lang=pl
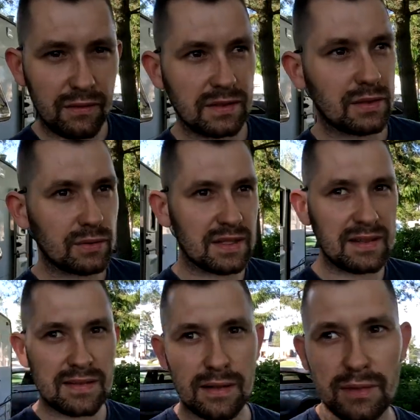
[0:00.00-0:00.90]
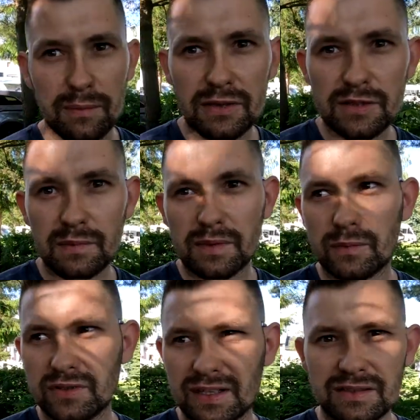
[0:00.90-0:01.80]
Więc koło 16 tutaj byliśmy,
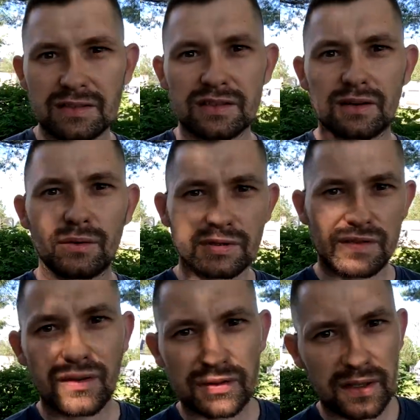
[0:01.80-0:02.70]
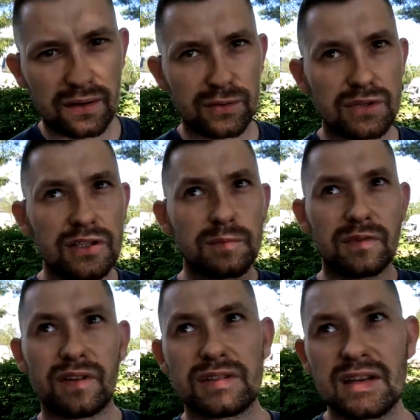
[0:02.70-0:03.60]
można liczyć, że koło 9
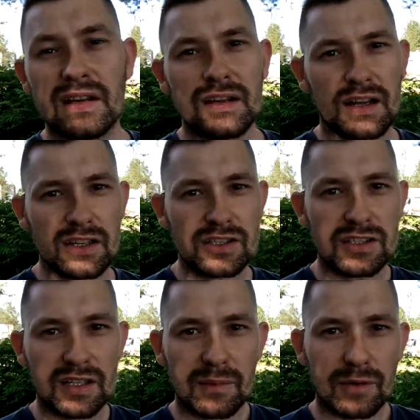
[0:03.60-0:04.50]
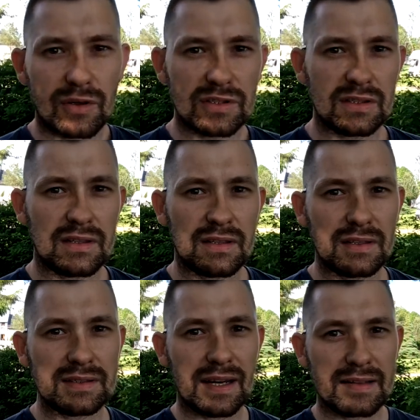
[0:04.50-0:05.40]
ruszyliśmy, więc jakieś 7 godzin
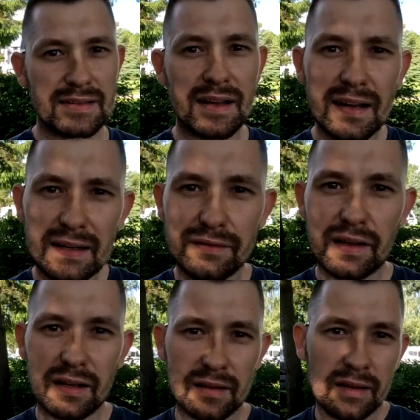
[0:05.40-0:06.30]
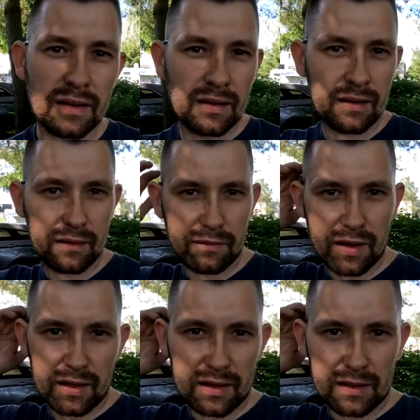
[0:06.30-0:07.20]
trasy, ale wiele,
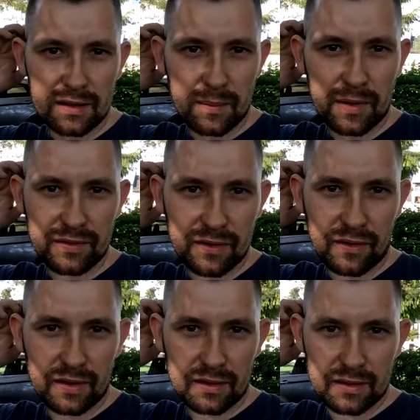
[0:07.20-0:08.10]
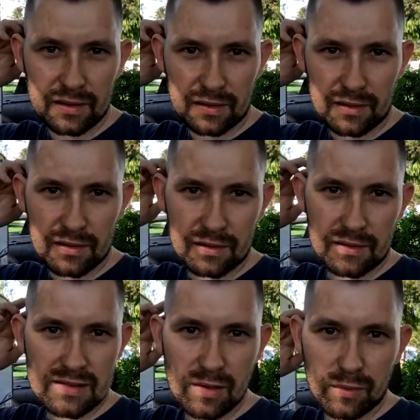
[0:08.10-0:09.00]
wiele takich naprawdę fajnych
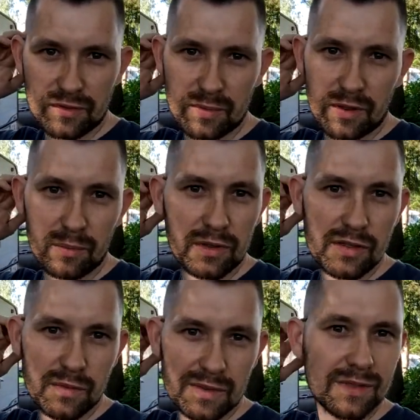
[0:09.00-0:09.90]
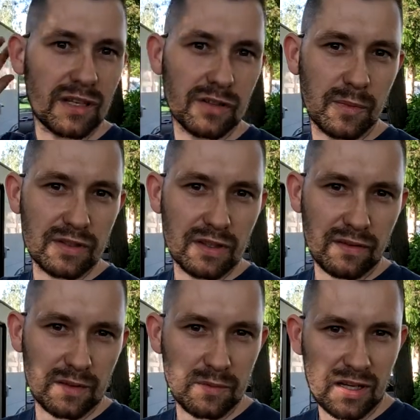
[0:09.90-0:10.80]
stopów sobie robiliśmy, żeby się
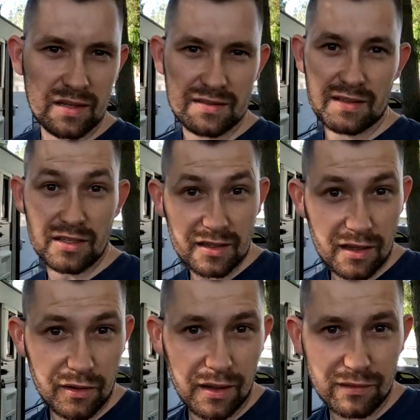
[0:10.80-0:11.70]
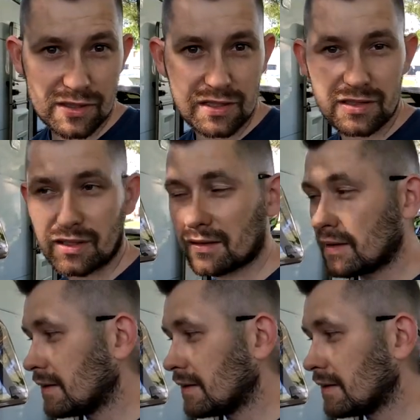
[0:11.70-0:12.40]
rozprostować, przejść, zjeść śniadanko, jak widzieliście